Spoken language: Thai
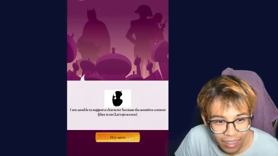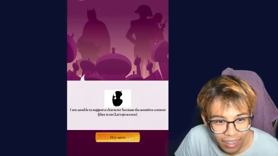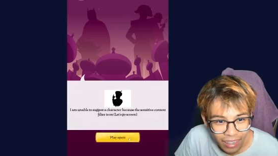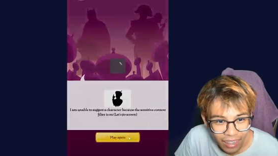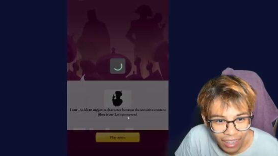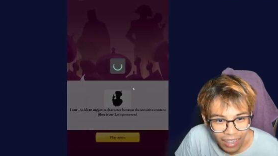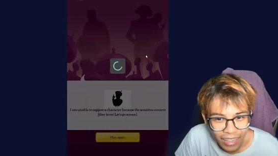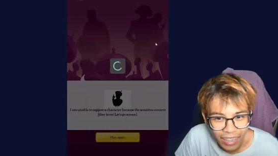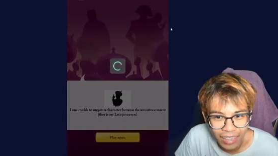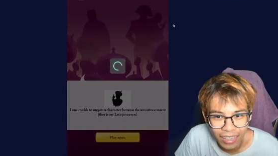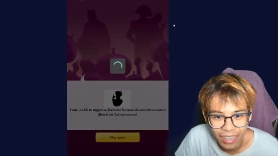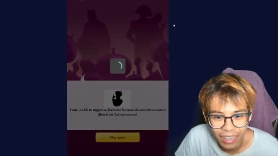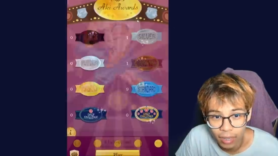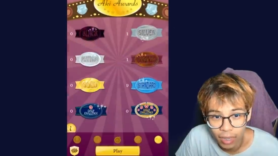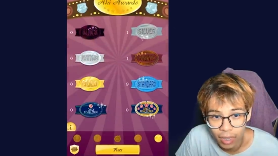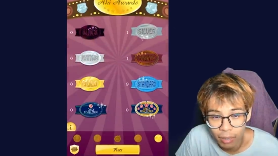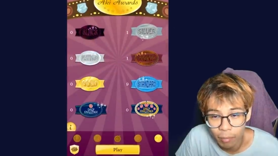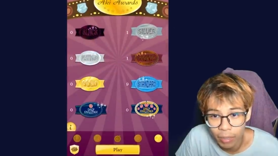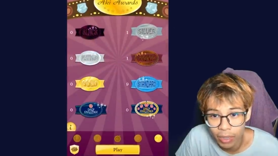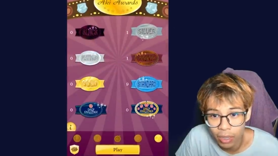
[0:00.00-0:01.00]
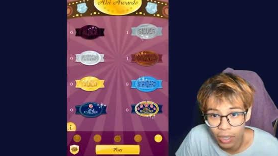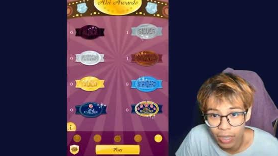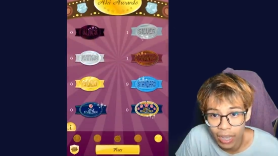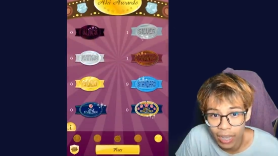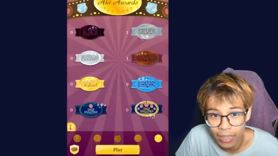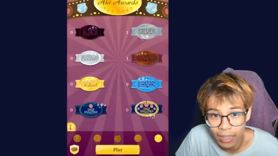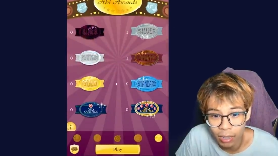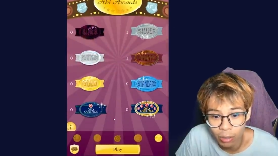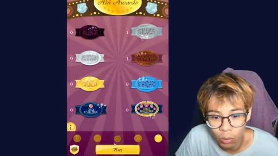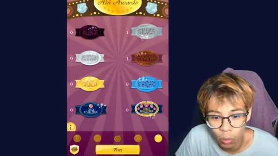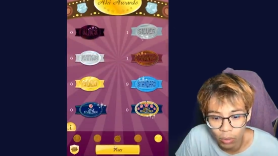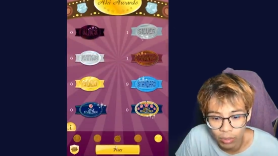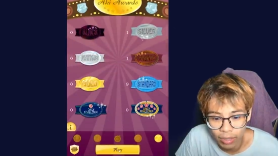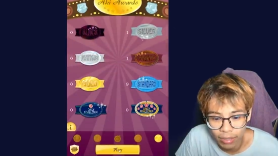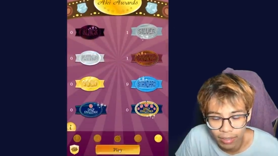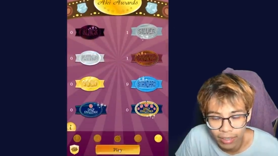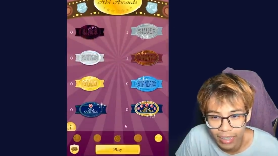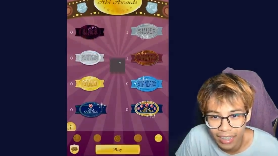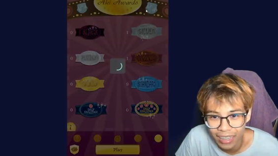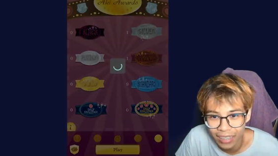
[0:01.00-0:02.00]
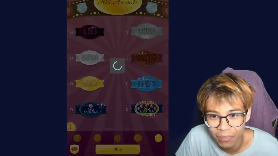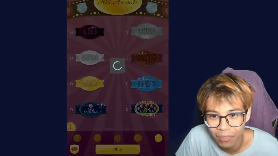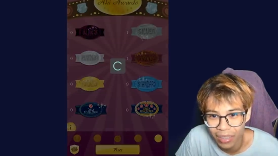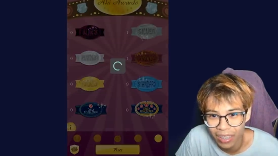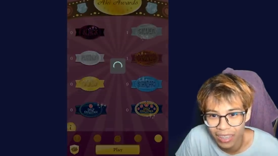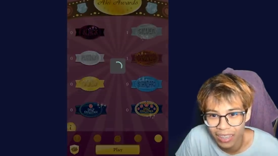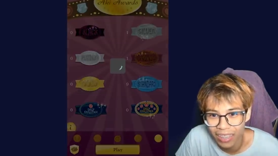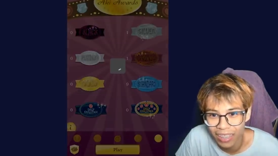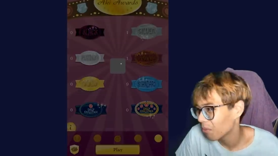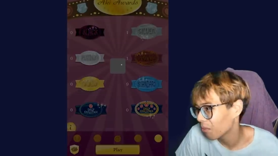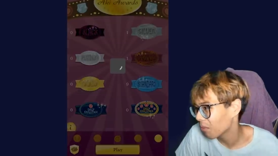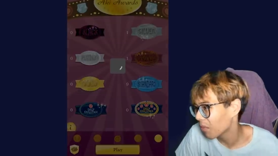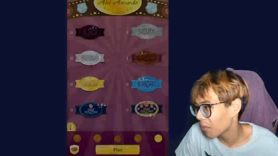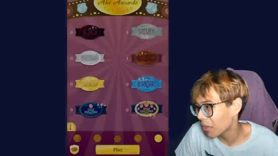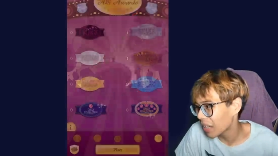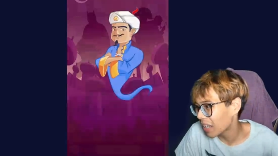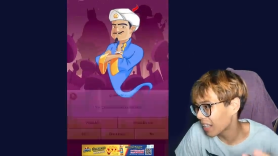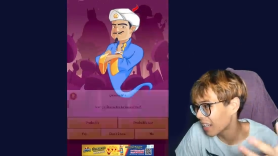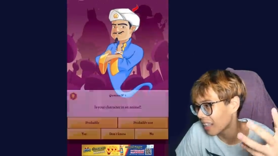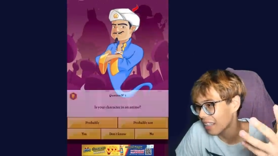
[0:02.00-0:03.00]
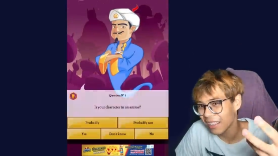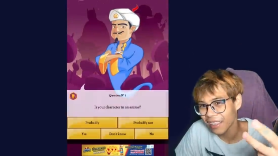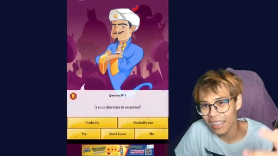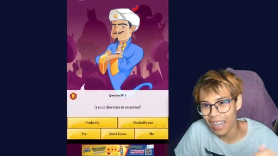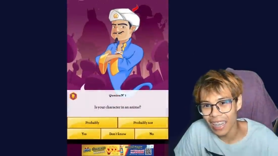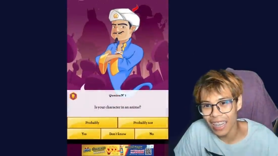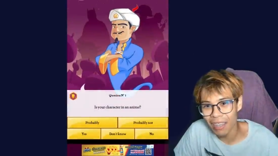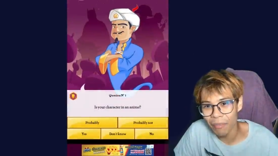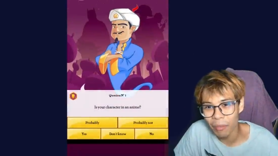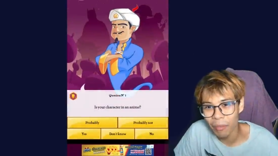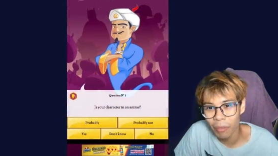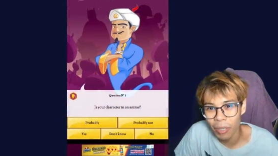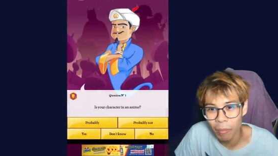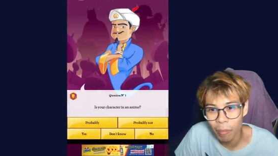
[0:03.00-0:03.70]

เฮ้ย คือเหมือนตอนนี้ไอ้เจ้าตัว sensitive มัน มันเป็น อันนี้เหมือน